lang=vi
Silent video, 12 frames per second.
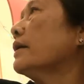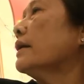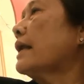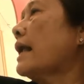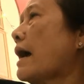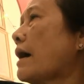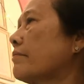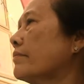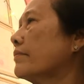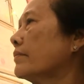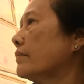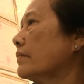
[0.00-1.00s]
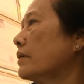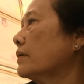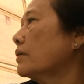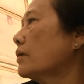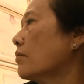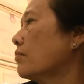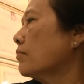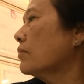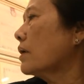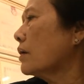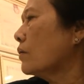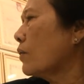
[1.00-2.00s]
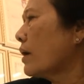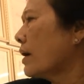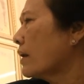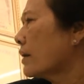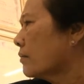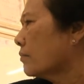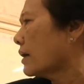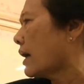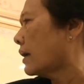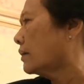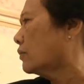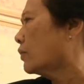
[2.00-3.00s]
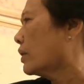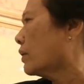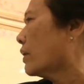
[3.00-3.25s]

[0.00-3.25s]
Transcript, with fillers: căn cứ lõm B1 Hồng Phước vẫn là nơi kiên